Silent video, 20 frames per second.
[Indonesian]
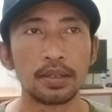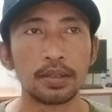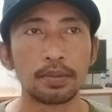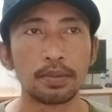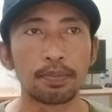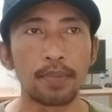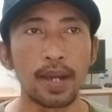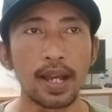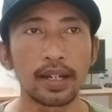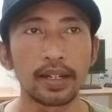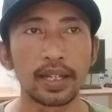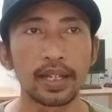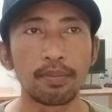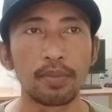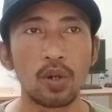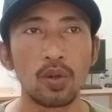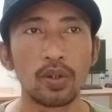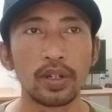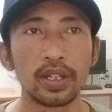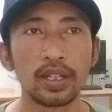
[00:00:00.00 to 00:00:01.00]
Pakai
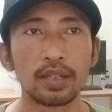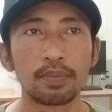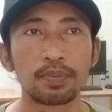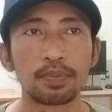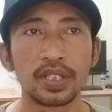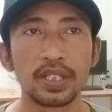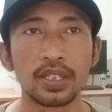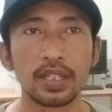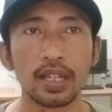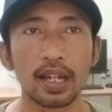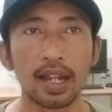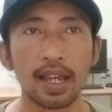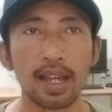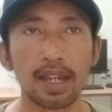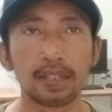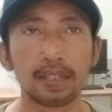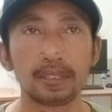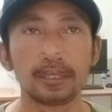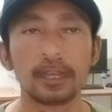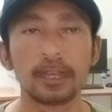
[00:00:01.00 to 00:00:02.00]
mau nginep di
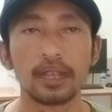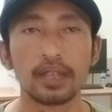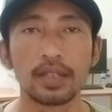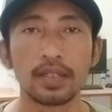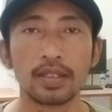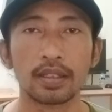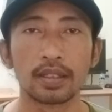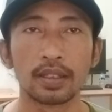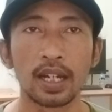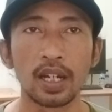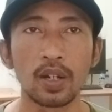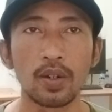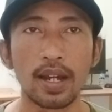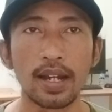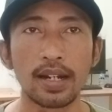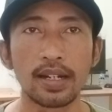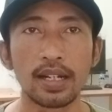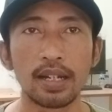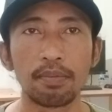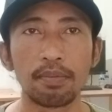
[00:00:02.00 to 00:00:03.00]
jalan. Kalau
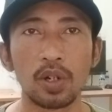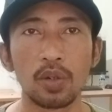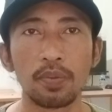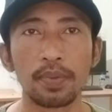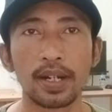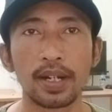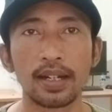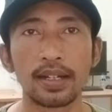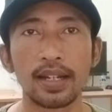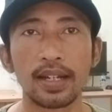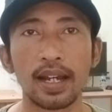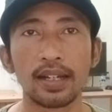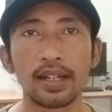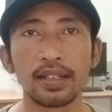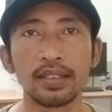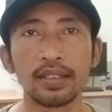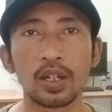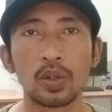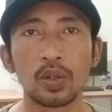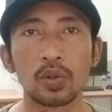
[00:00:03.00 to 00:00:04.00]
Anda mau
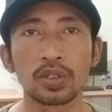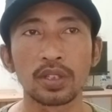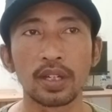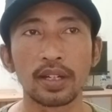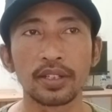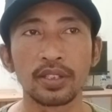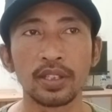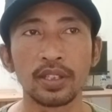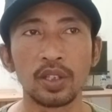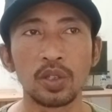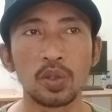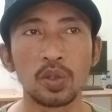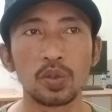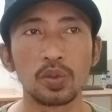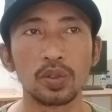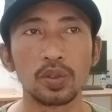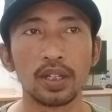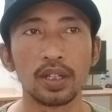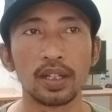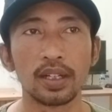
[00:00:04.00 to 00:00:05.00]
begadang, nggak usah di
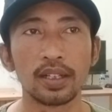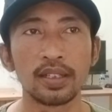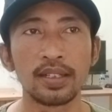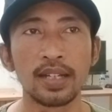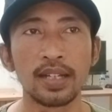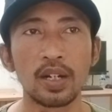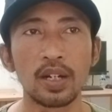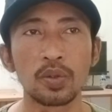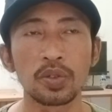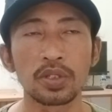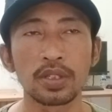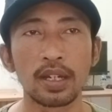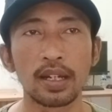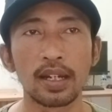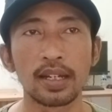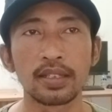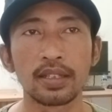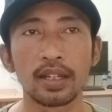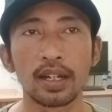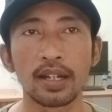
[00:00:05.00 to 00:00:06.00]
situ. Nggak
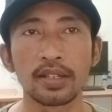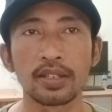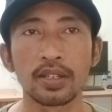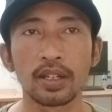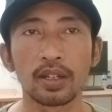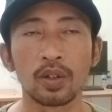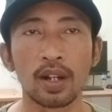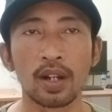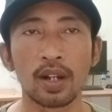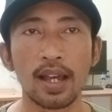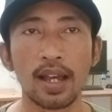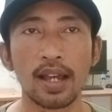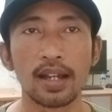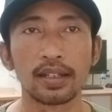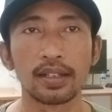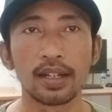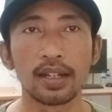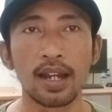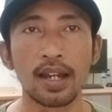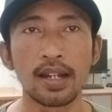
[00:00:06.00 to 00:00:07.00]
usah ngajak-ngajak orang.
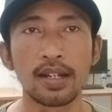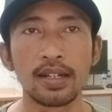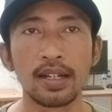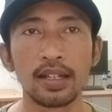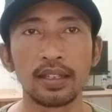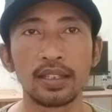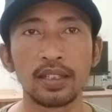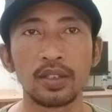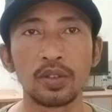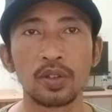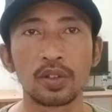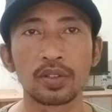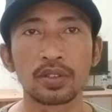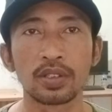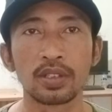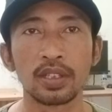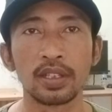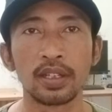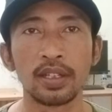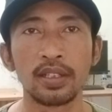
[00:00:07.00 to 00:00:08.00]
Anda tidur
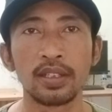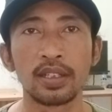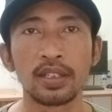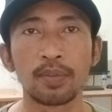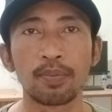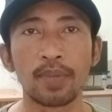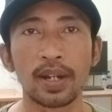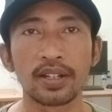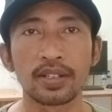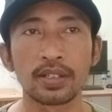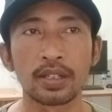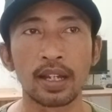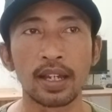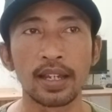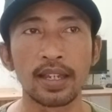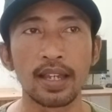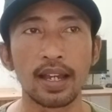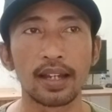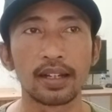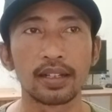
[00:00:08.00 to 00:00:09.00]
sendiri di depan
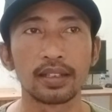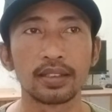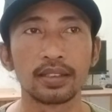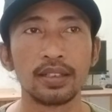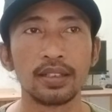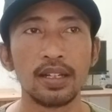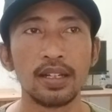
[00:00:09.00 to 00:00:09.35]
Senayan.